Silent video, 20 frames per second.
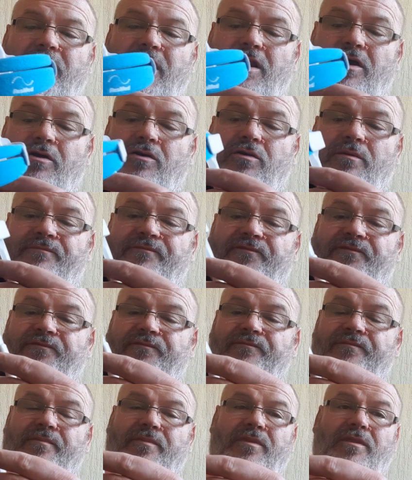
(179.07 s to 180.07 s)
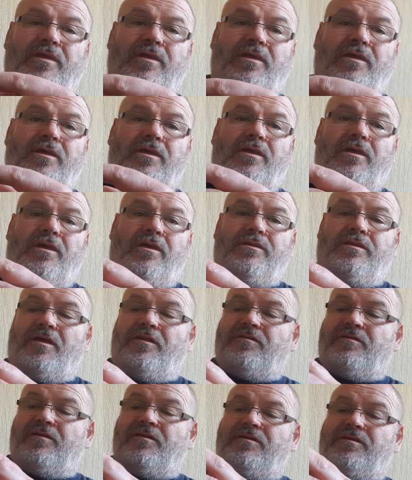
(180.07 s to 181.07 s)
Männerkopf.
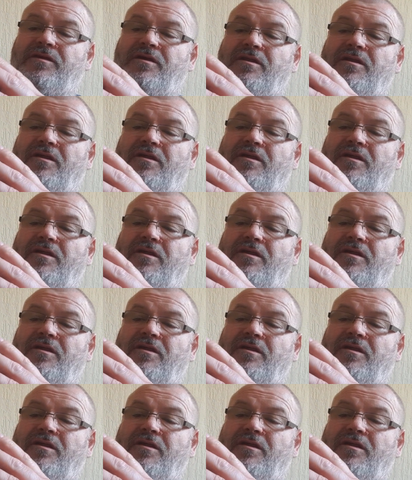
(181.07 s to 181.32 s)
Dann sind hier